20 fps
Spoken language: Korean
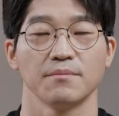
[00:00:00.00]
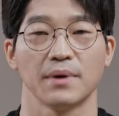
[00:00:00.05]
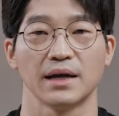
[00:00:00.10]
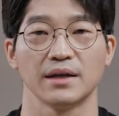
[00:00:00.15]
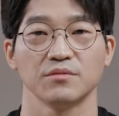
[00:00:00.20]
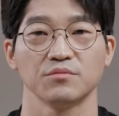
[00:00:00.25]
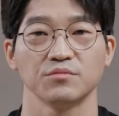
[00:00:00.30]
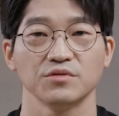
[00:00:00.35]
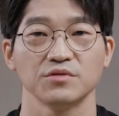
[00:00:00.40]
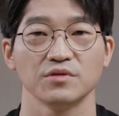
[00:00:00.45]

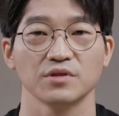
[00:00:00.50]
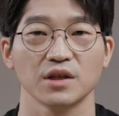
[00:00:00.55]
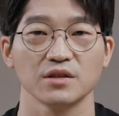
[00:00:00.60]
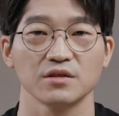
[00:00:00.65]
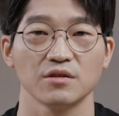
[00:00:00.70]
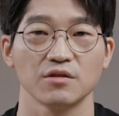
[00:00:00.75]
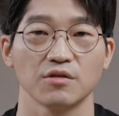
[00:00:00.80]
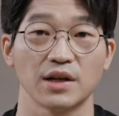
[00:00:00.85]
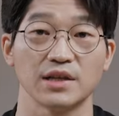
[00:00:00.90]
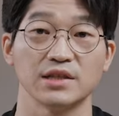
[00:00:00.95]
많은
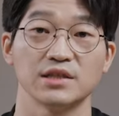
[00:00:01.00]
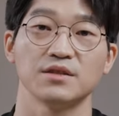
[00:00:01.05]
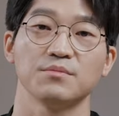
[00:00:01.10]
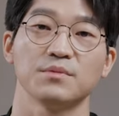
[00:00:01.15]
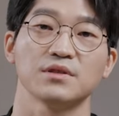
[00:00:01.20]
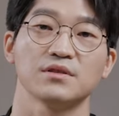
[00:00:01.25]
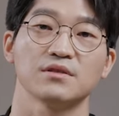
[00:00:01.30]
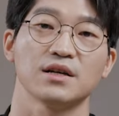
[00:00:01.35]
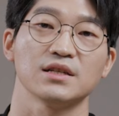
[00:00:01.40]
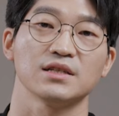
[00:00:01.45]
분들께서 관심
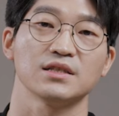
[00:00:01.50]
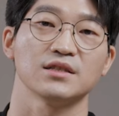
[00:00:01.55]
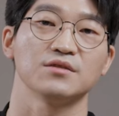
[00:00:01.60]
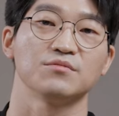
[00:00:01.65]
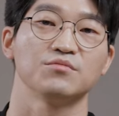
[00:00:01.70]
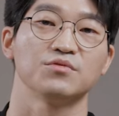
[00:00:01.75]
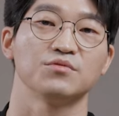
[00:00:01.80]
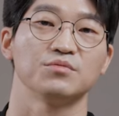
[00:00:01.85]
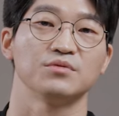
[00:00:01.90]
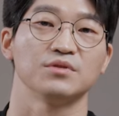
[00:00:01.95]
있어
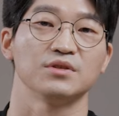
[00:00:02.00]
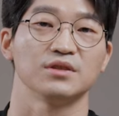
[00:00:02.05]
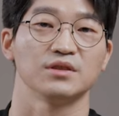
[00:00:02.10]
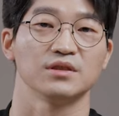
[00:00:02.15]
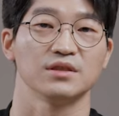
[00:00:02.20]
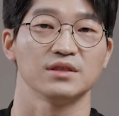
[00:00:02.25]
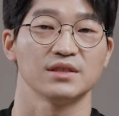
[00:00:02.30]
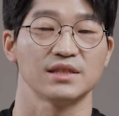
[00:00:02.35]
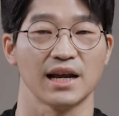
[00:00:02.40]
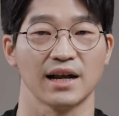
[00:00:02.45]
하시는
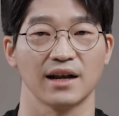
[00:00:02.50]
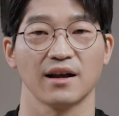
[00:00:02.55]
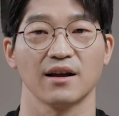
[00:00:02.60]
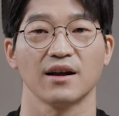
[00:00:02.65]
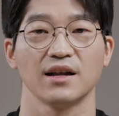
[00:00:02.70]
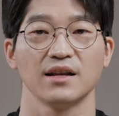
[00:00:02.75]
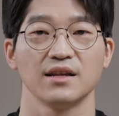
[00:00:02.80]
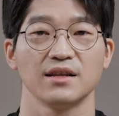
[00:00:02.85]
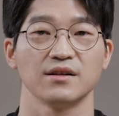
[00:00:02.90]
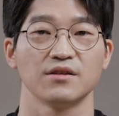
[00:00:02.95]
부분은
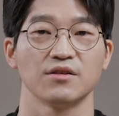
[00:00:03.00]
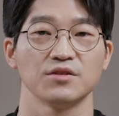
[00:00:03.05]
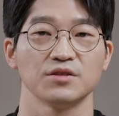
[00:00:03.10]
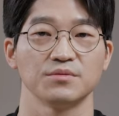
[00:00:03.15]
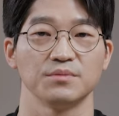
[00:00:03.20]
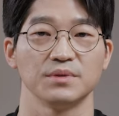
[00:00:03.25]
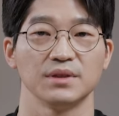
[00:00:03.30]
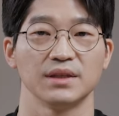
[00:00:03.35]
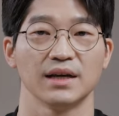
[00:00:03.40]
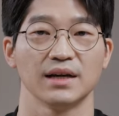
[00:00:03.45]
자가관리일
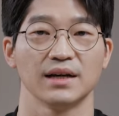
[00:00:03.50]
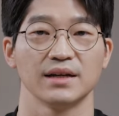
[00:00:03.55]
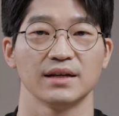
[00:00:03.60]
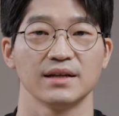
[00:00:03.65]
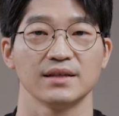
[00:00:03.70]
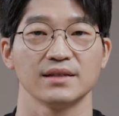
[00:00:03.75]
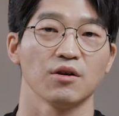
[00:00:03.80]
것입니다.